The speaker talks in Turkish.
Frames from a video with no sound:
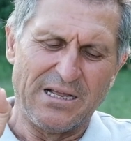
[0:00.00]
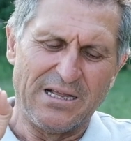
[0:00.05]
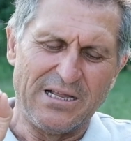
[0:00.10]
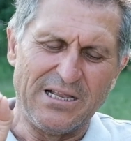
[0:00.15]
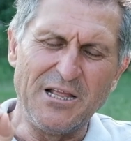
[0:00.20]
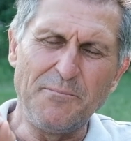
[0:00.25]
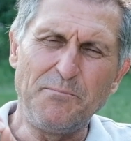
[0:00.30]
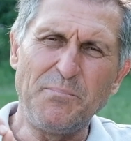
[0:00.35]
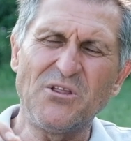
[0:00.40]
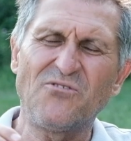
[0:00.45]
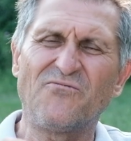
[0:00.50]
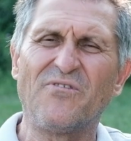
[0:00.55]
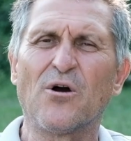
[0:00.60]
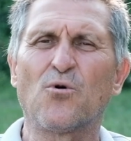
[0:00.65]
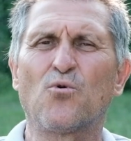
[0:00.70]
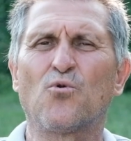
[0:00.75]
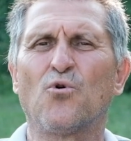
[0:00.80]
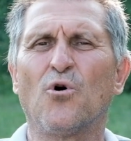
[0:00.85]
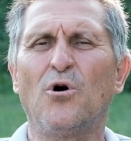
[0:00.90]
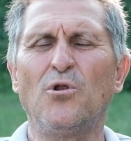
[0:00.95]
lipid ve
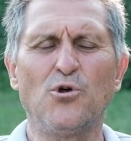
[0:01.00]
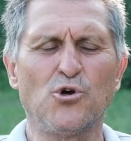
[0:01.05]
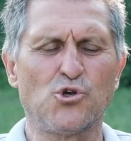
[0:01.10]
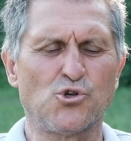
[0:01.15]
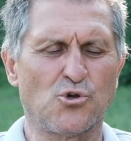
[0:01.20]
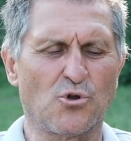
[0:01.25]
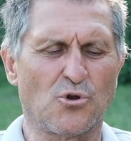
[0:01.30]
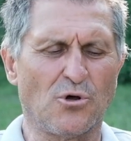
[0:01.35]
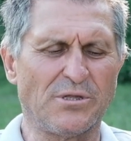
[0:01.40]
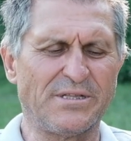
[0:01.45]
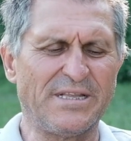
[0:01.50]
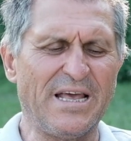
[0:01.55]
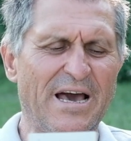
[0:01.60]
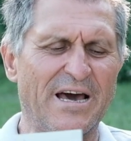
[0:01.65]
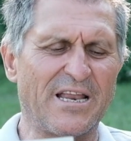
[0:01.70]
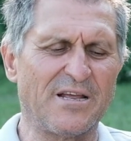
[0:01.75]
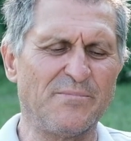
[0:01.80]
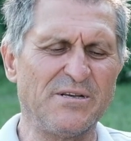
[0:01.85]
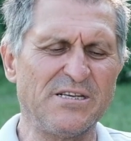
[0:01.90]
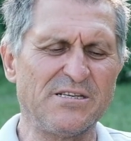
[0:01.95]
kolesterol
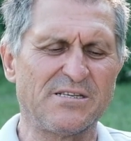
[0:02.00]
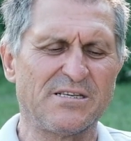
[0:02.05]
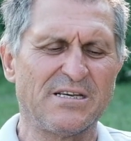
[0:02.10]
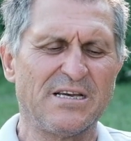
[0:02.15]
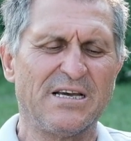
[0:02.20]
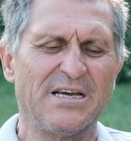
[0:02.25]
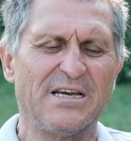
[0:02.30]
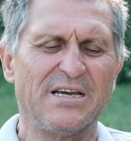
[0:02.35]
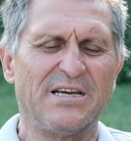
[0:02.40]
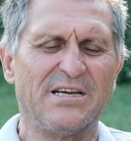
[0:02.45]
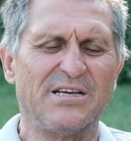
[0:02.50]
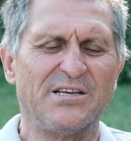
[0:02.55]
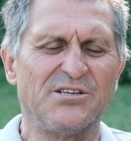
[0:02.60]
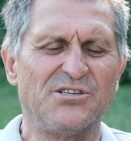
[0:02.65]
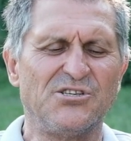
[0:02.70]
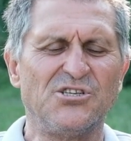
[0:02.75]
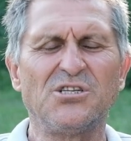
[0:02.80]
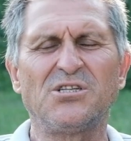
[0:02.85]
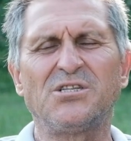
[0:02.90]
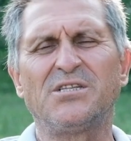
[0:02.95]
değerimiz
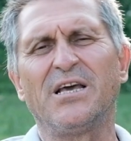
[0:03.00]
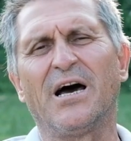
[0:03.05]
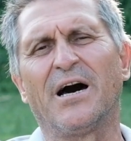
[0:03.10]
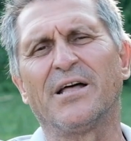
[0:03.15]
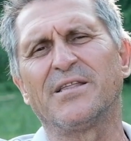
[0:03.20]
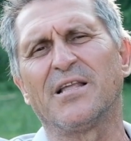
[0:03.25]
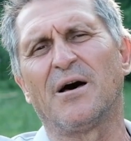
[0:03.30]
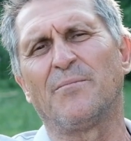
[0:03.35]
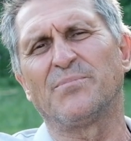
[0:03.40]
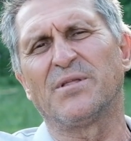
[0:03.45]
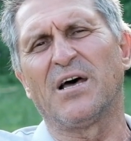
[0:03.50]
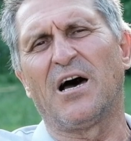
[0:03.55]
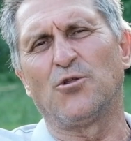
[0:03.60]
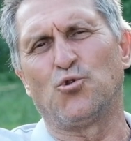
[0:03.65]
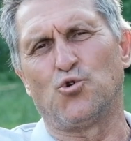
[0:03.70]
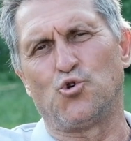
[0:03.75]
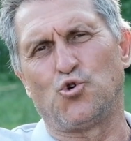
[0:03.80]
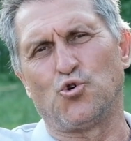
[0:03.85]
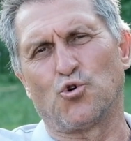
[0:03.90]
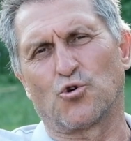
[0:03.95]
ciddi anlamda
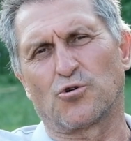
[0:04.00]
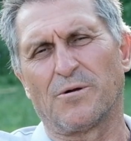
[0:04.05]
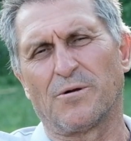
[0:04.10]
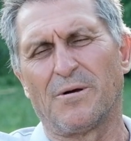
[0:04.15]
düşüyor.